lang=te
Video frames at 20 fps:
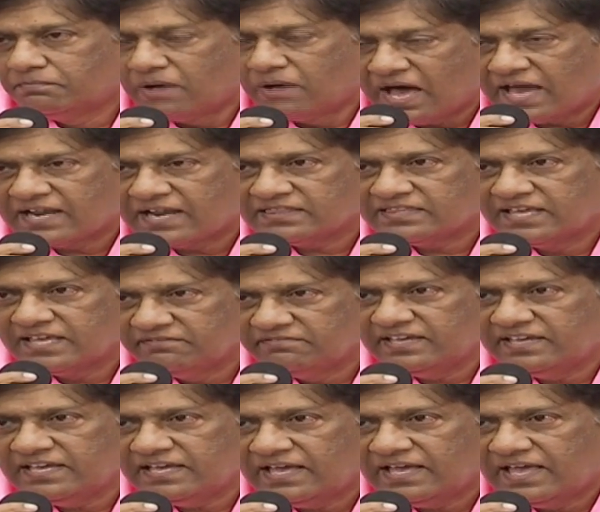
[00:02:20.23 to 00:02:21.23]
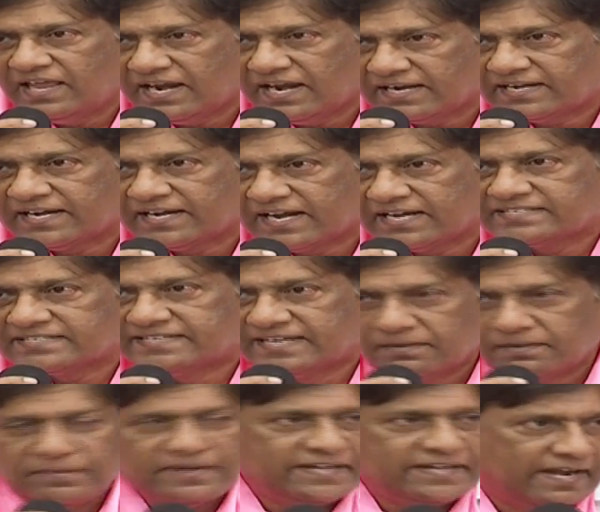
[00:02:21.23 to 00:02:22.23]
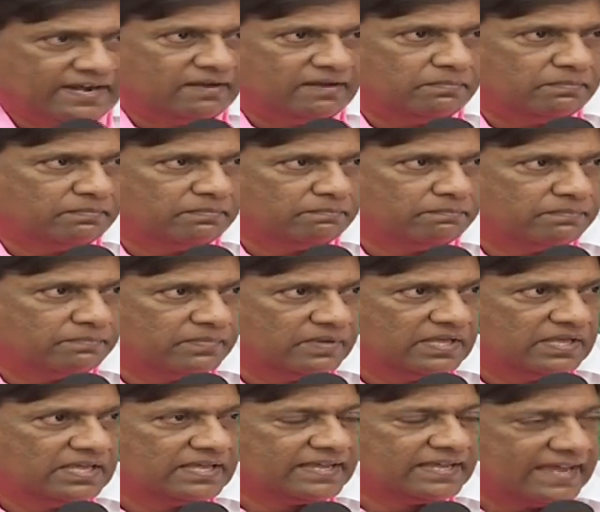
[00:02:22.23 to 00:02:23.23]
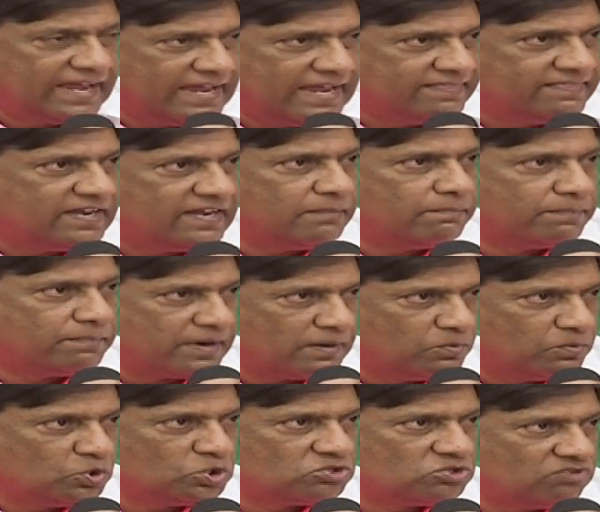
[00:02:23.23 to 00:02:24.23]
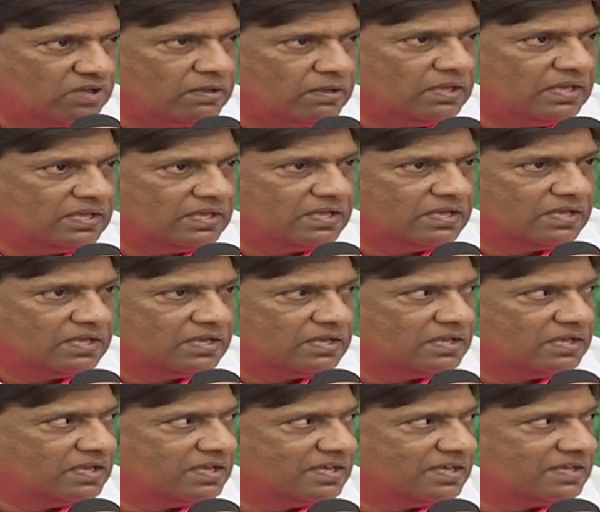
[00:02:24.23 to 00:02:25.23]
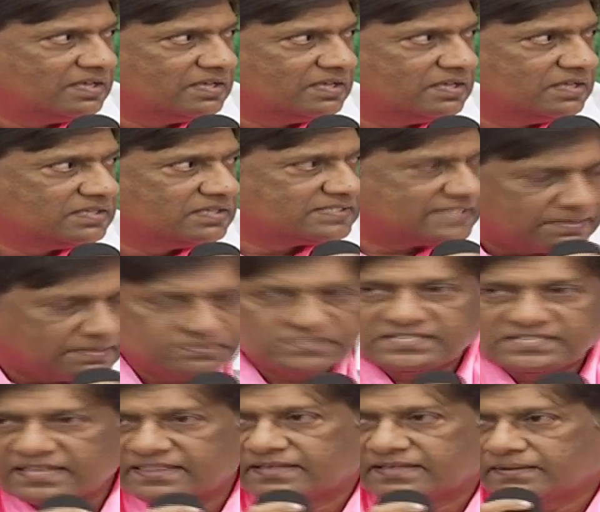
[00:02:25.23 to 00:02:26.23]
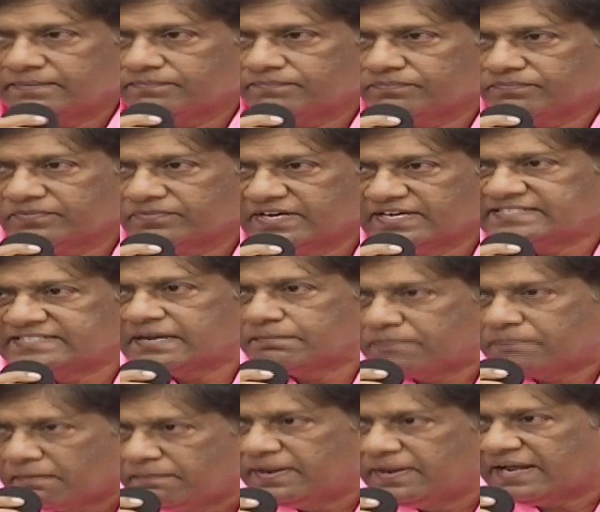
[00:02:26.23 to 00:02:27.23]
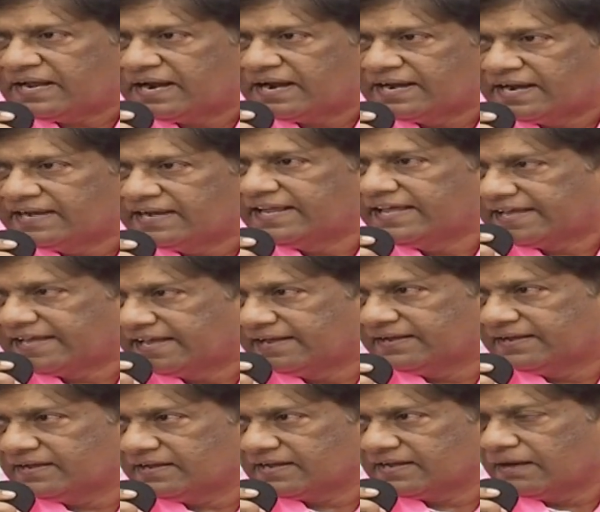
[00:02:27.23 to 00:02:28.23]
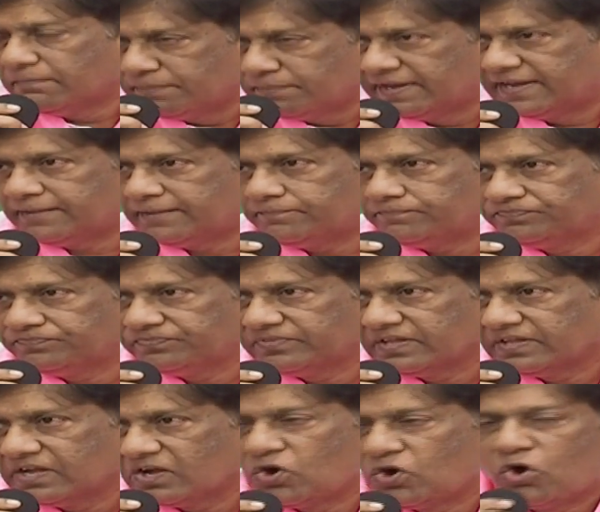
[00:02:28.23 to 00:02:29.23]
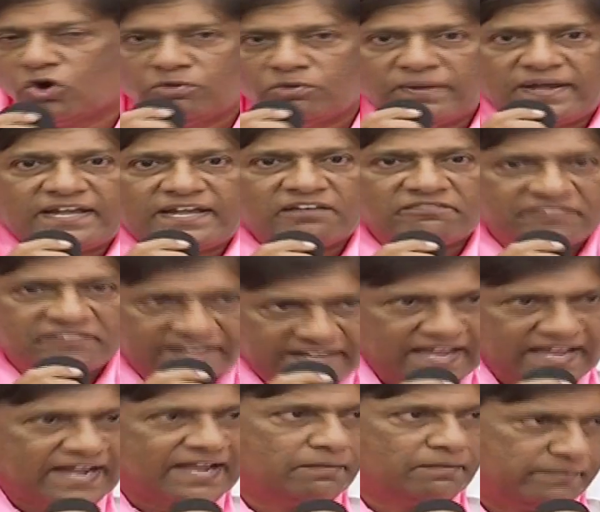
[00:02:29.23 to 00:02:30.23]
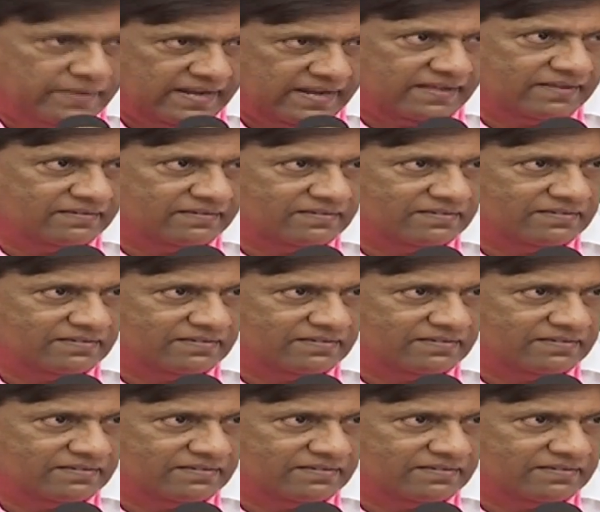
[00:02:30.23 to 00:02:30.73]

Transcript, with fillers: భారత్ హెవీ ఎలక్ట్రికల్స్ లిమిటెడ్ కేంద్ర ప్రభుత్వ సంస్థది ఇట్స్ ఎ పబ్లిక్ అండర్టేకింగ్ కంపెనీ గవర్నమెంట్ ఆఫ్ ఇండియా కంపెనీ